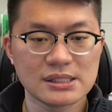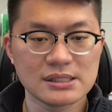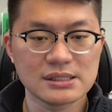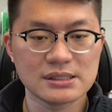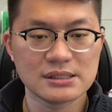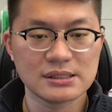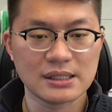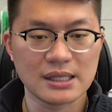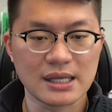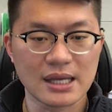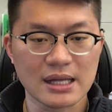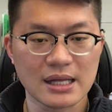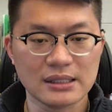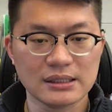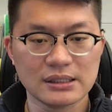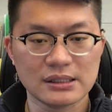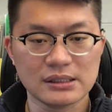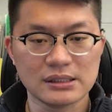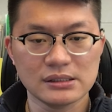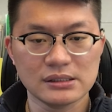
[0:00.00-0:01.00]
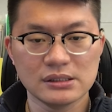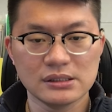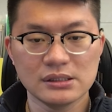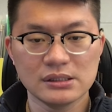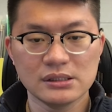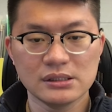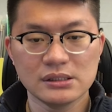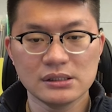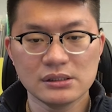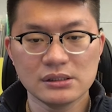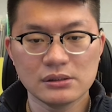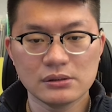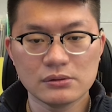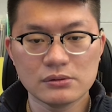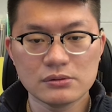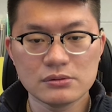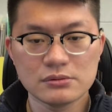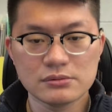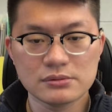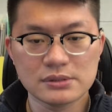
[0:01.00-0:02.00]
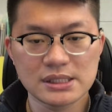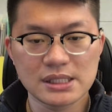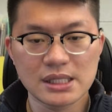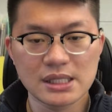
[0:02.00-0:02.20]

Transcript: 测量的物